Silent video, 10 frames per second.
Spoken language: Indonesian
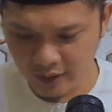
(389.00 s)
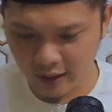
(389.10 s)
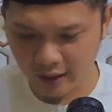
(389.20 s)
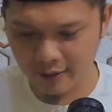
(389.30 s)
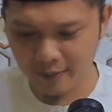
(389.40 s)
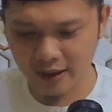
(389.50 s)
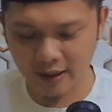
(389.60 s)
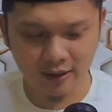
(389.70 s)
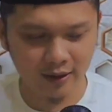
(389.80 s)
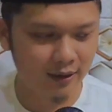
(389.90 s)
ya kayak
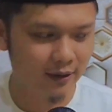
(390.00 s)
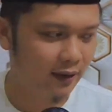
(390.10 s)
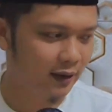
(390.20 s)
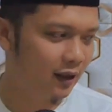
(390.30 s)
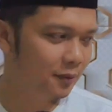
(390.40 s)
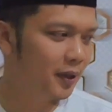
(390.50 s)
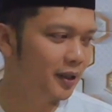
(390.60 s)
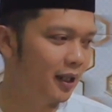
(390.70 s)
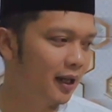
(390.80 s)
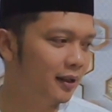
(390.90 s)
misalnya kita kan
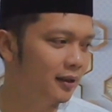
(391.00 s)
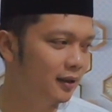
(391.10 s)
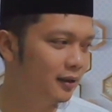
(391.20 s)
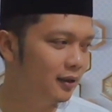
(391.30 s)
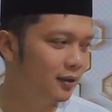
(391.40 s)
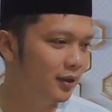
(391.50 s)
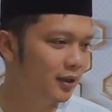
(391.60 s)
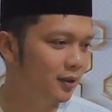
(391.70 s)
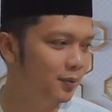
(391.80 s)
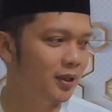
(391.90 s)
banyak adat di
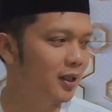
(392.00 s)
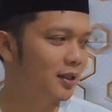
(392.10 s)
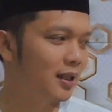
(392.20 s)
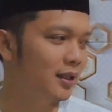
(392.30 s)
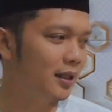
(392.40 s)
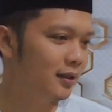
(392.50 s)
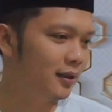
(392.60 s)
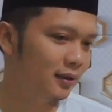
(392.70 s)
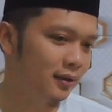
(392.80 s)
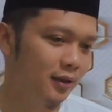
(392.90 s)
Indonesia banyak sekali
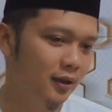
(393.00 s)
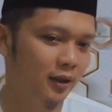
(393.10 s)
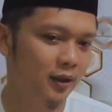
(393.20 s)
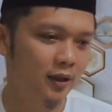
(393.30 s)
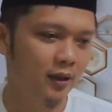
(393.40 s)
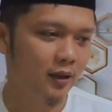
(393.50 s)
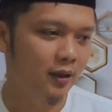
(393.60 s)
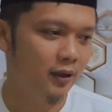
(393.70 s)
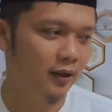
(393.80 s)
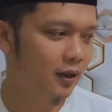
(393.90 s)
adat
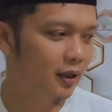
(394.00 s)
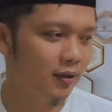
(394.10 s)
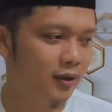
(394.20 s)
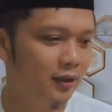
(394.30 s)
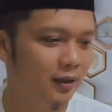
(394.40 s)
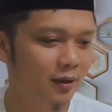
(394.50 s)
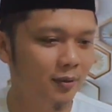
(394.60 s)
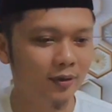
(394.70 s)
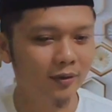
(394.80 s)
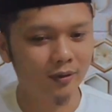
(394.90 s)
ya kalau yang tidak
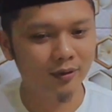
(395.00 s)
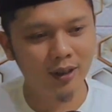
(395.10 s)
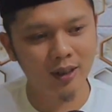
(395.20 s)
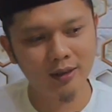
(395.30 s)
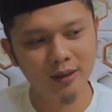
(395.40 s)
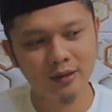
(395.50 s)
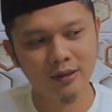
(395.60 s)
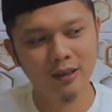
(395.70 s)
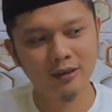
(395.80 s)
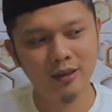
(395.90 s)
menguntungkan yang
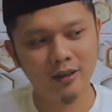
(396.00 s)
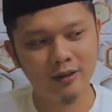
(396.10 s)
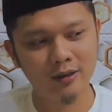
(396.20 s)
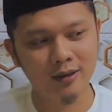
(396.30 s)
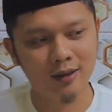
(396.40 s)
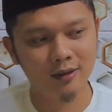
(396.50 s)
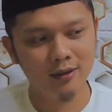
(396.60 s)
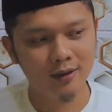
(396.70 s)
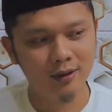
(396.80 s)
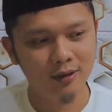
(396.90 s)
secara syariat tidak
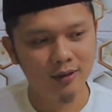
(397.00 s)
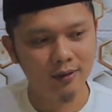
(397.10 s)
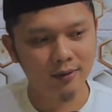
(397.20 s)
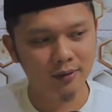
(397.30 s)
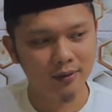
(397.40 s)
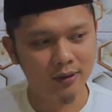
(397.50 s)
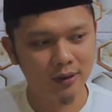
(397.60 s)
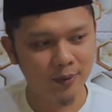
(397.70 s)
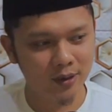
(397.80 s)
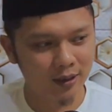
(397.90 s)

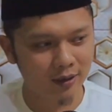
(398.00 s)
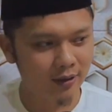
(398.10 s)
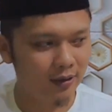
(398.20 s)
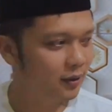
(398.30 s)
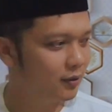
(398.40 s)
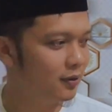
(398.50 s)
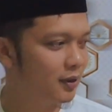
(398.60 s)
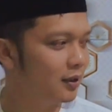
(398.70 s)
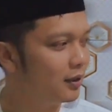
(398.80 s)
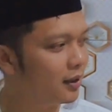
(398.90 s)
dibenarkan ya
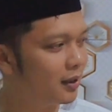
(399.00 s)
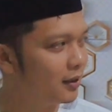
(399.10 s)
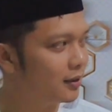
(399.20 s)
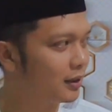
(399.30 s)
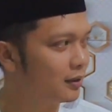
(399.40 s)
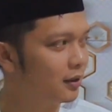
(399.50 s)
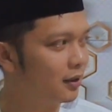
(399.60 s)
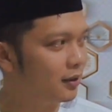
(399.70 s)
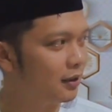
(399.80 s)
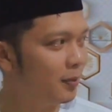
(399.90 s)
sudah tinggalkan saja
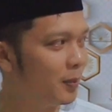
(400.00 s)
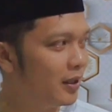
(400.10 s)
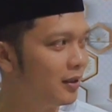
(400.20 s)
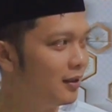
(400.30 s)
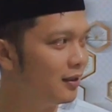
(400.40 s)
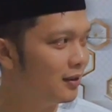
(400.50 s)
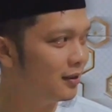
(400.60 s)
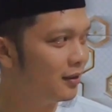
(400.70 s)
ngapain di